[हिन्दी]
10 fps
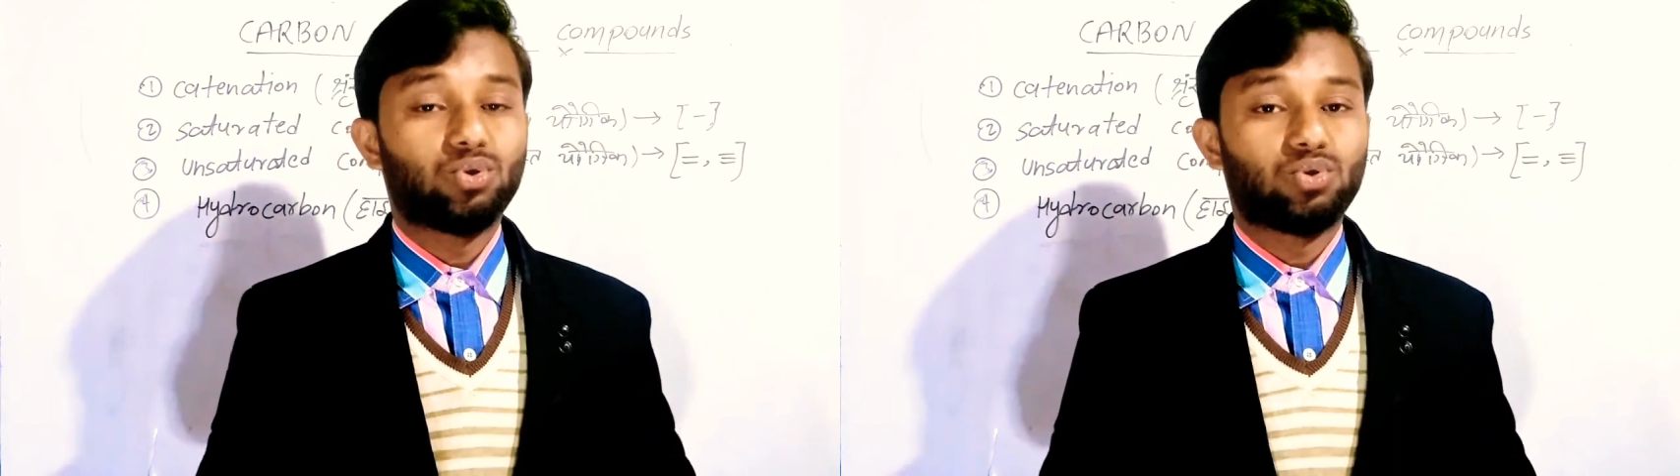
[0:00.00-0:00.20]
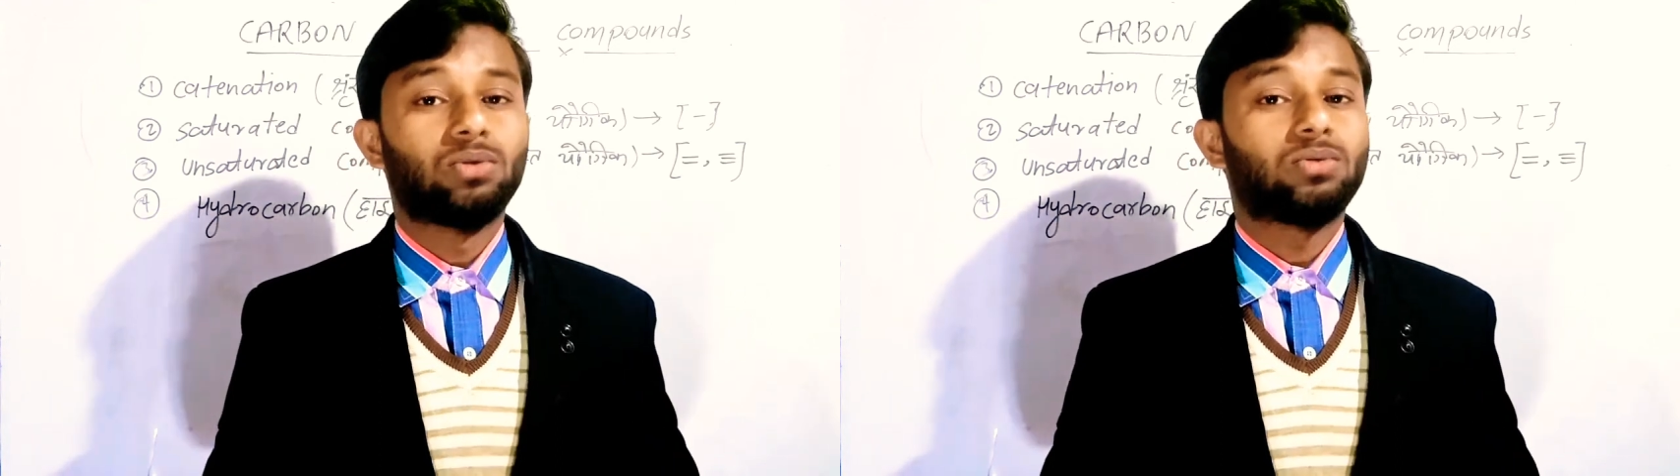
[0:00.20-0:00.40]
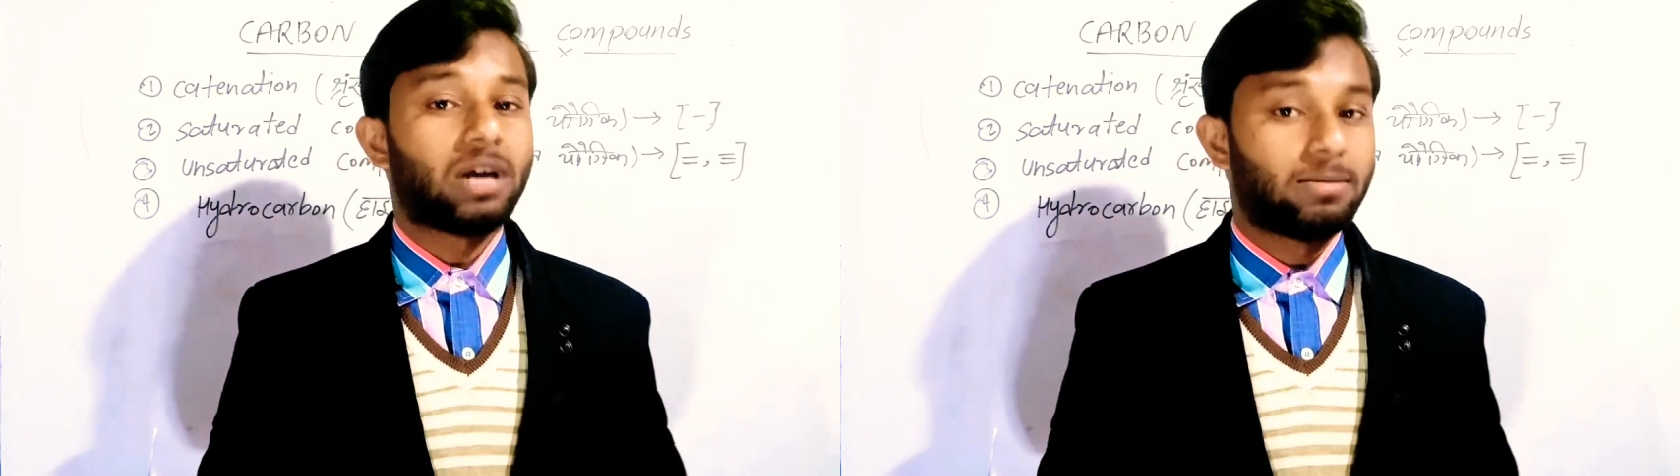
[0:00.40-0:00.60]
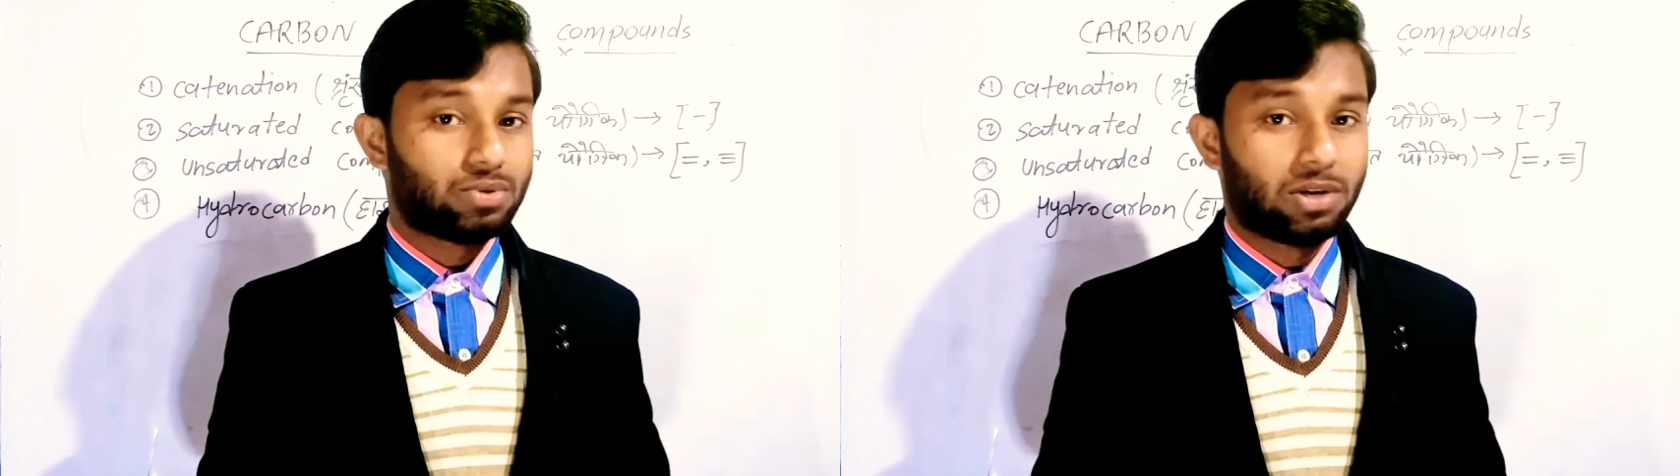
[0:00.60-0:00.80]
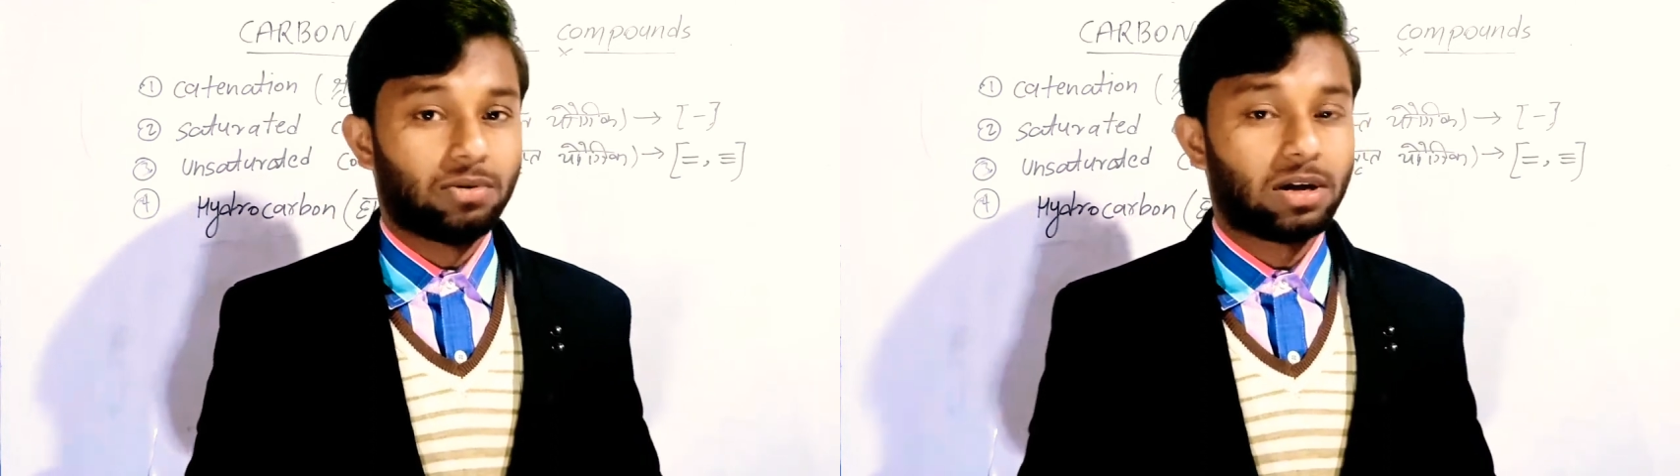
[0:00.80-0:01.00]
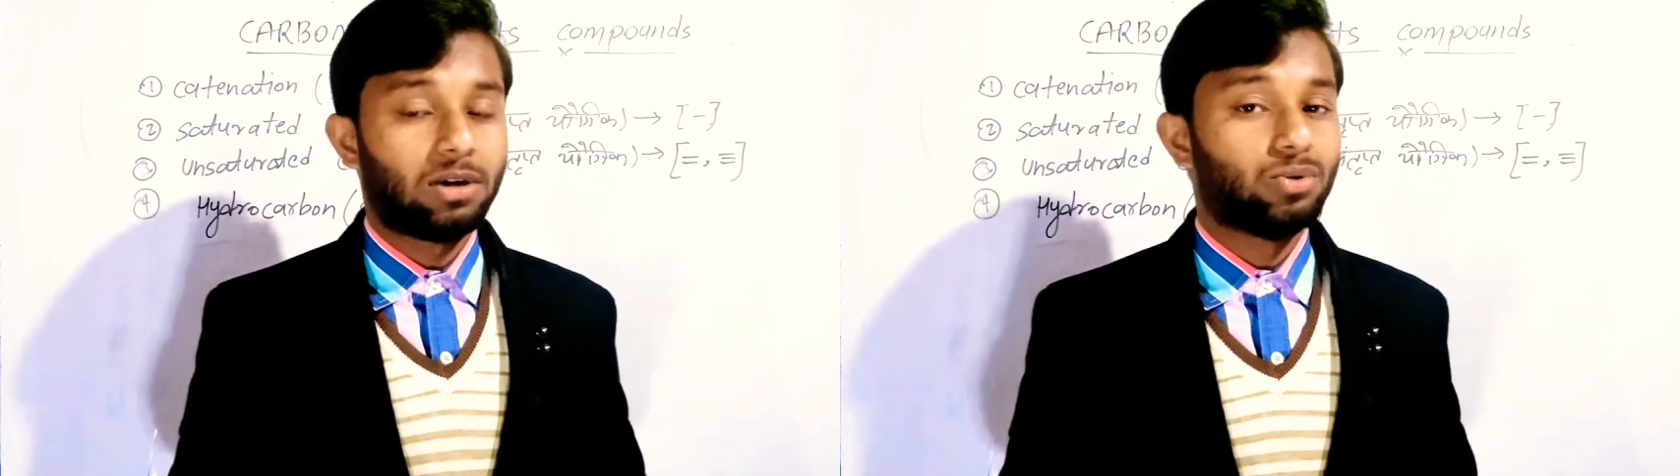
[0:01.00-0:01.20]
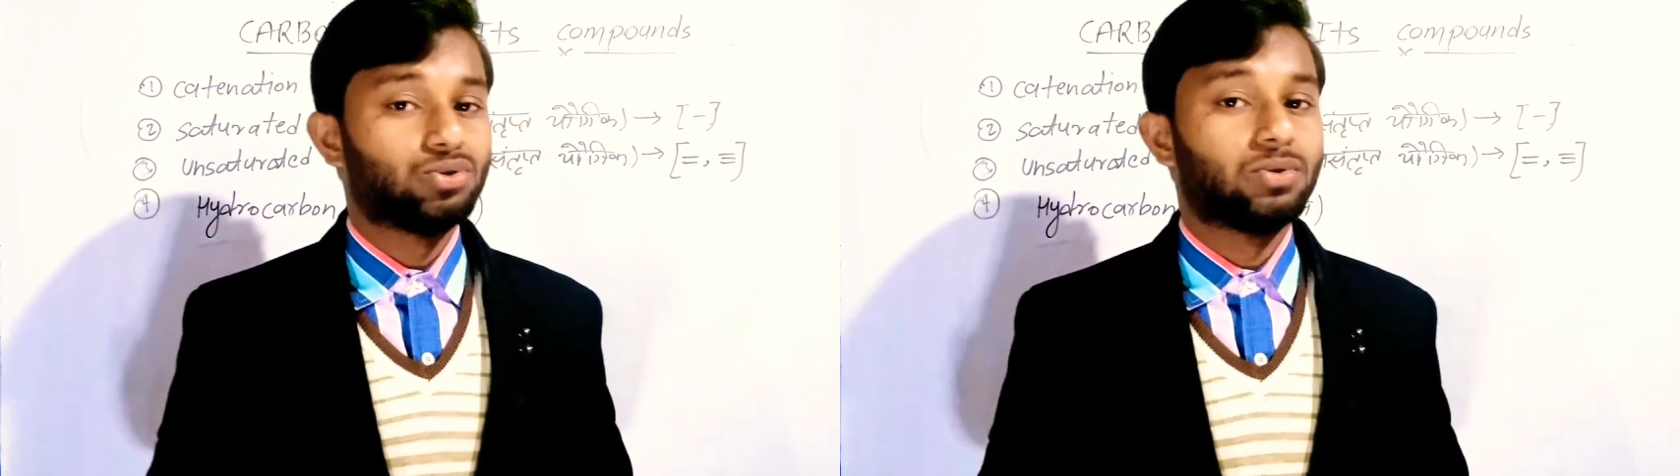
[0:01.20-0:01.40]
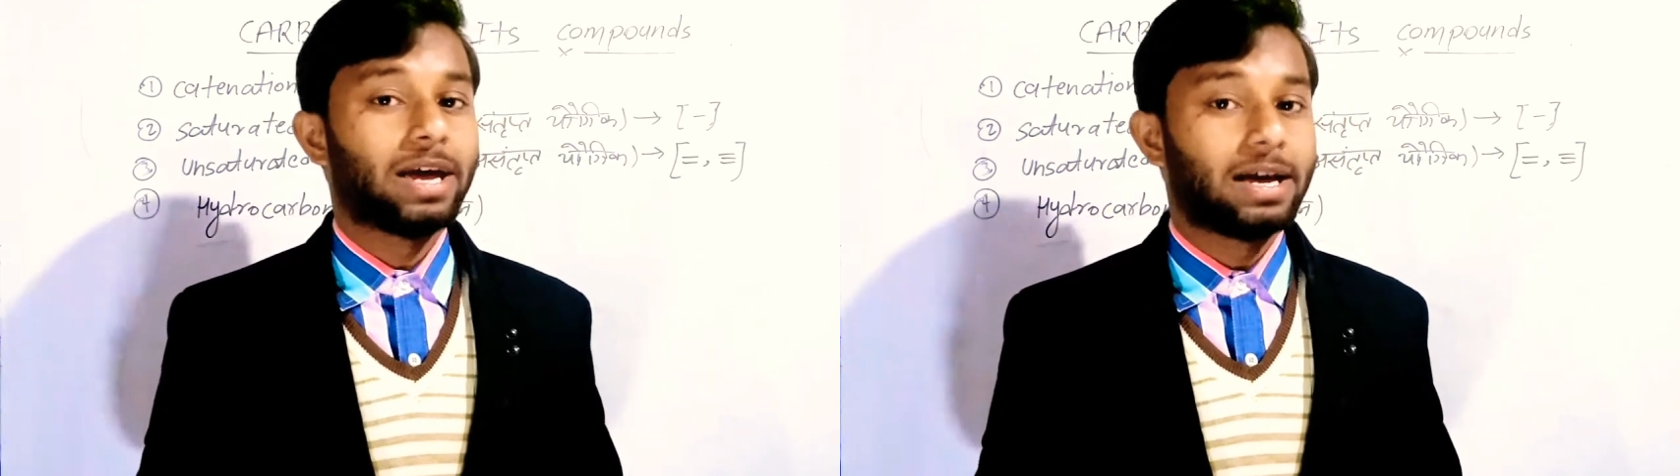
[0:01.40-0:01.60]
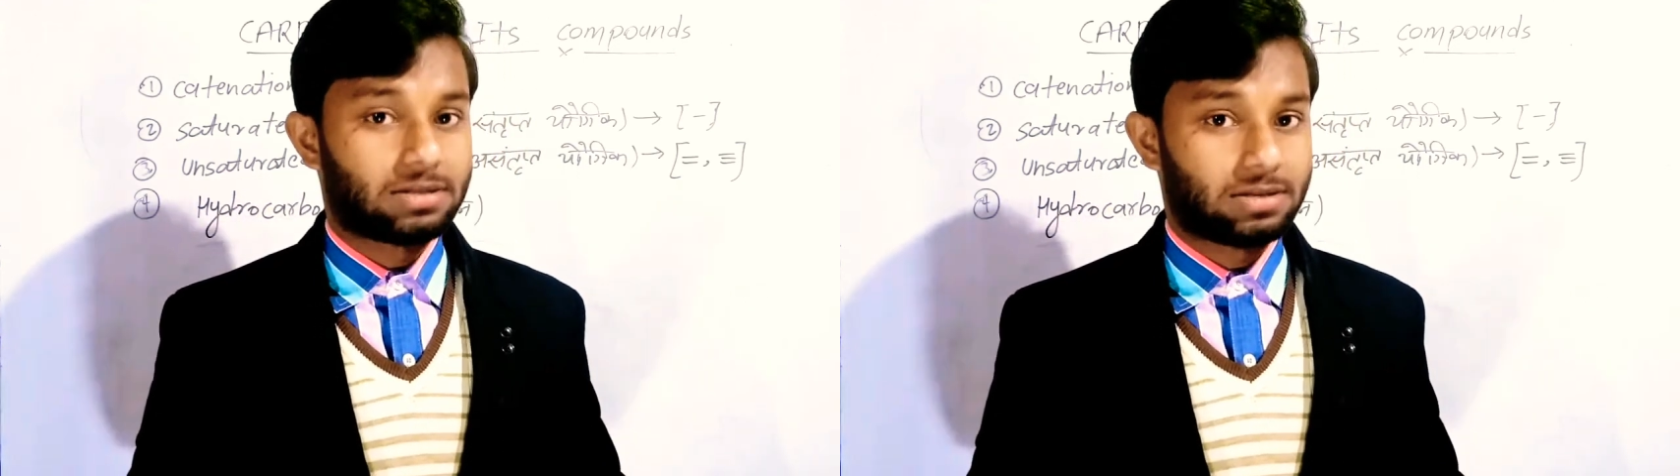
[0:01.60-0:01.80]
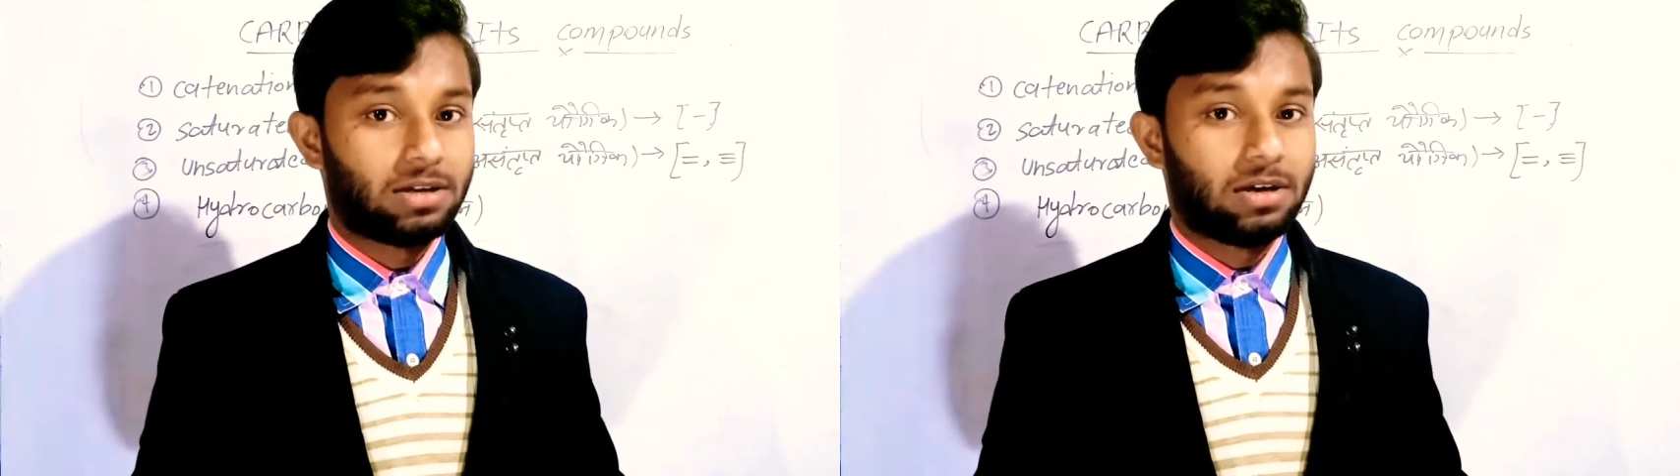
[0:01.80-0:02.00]
ओजोन तो नाम सुने होंगे ना ओजोन
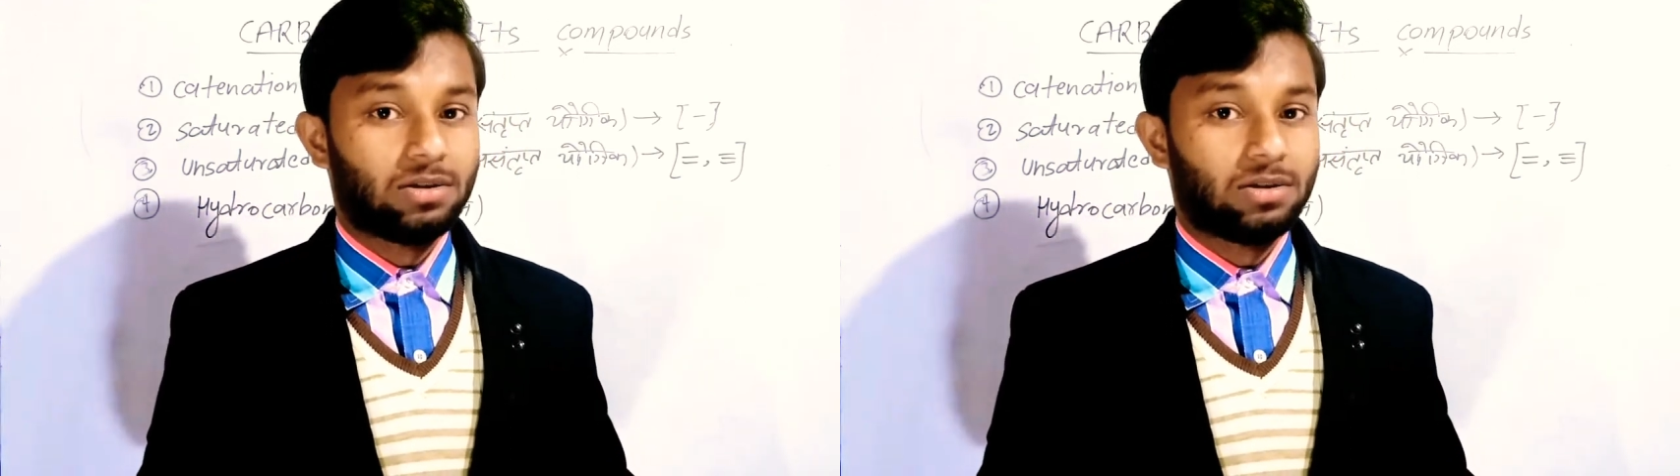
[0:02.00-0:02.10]
गैस